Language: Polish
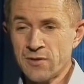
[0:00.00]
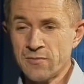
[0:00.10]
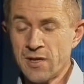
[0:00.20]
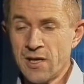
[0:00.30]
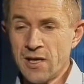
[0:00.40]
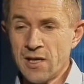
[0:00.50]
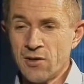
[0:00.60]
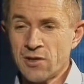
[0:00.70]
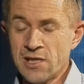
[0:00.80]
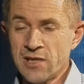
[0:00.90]
To
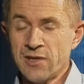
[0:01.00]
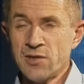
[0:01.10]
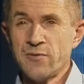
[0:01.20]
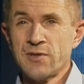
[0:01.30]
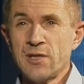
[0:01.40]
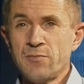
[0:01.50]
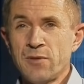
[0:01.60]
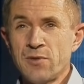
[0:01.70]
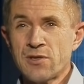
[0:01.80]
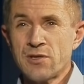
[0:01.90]
Organizowaliśmy wtedy
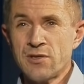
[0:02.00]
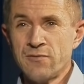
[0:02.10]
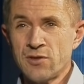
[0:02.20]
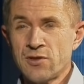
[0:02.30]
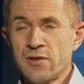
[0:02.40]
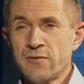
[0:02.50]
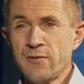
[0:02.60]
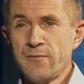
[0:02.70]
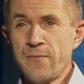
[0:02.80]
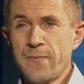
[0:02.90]
pomoc
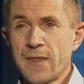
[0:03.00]
żywnościową,